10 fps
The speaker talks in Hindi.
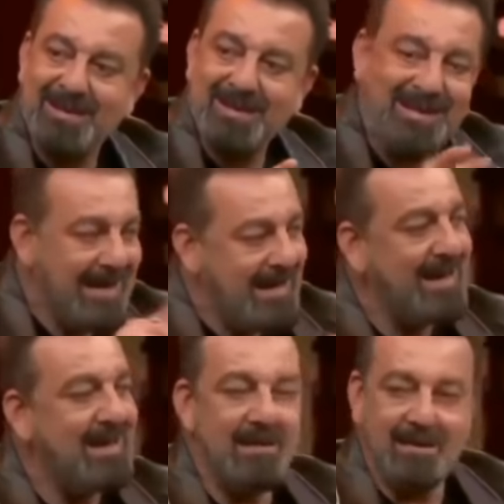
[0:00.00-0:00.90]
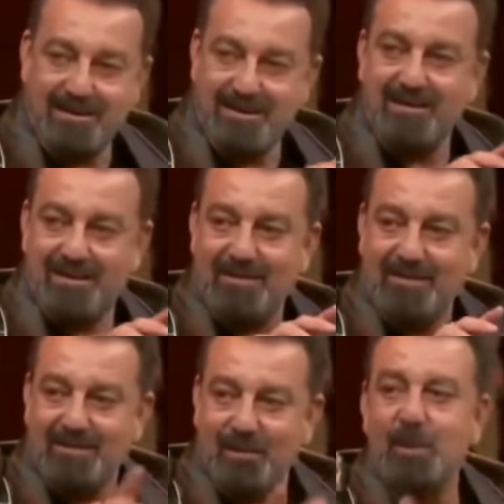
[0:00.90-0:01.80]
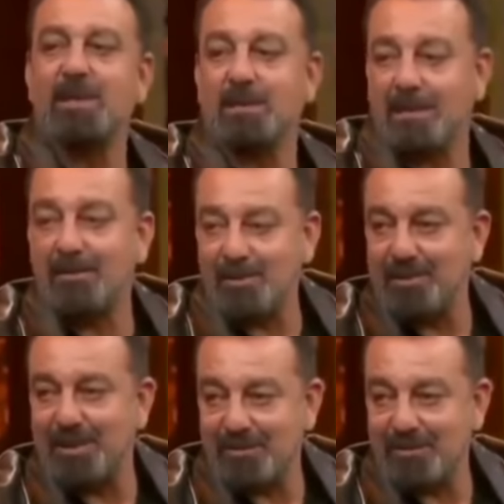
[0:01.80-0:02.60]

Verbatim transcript: ये नहीं बोल सकता कुछ भी